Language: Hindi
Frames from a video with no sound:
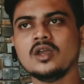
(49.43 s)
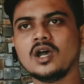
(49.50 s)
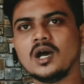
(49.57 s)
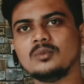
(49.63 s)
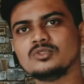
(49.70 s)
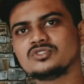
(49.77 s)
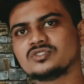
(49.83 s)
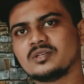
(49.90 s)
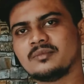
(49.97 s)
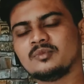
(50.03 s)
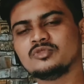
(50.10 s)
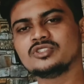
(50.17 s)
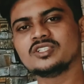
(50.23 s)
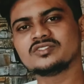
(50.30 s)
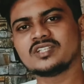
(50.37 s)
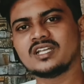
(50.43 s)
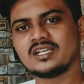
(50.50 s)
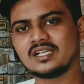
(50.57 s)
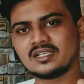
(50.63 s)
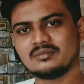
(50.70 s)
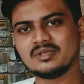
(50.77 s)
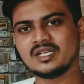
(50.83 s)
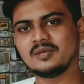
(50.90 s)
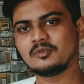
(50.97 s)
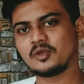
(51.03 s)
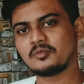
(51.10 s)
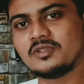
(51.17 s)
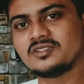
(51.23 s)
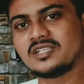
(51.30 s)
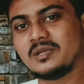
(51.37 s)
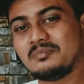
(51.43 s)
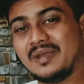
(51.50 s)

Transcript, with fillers: अब उस समय मुझे ऐसा लगा कि मेरे लैपटॉप के साथ